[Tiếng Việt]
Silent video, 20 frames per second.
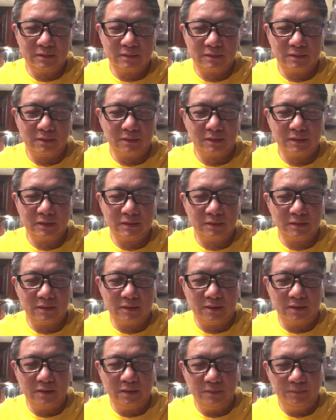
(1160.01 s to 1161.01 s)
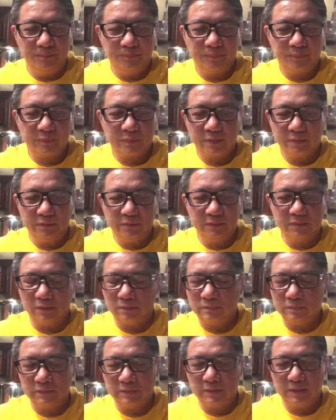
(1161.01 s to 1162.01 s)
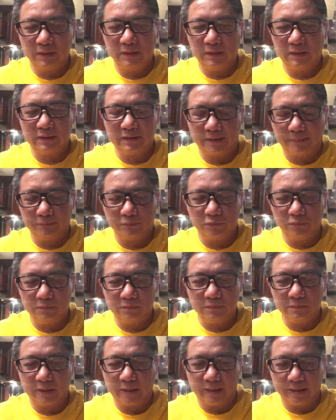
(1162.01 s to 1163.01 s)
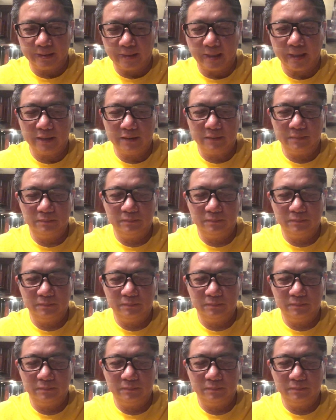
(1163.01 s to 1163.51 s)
con đừng lo cuối cùng ờ, trăm cũng phải thắng